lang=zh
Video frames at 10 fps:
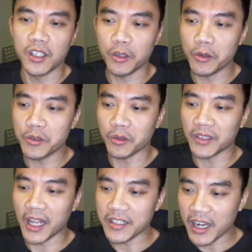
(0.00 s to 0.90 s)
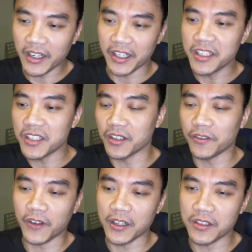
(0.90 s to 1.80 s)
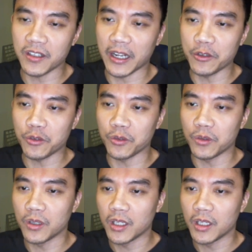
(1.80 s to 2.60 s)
用一种大家理解的方式来去。